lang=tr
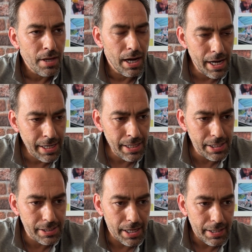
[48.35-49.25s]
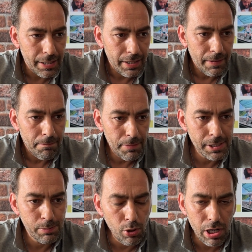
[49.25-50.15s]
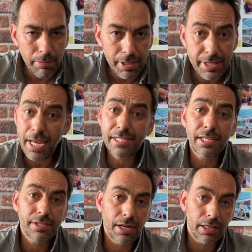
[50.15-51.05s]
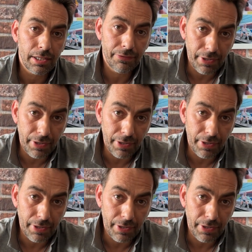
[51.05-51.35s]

Arkadaşlar biz bu arabayı direkt satın aldık.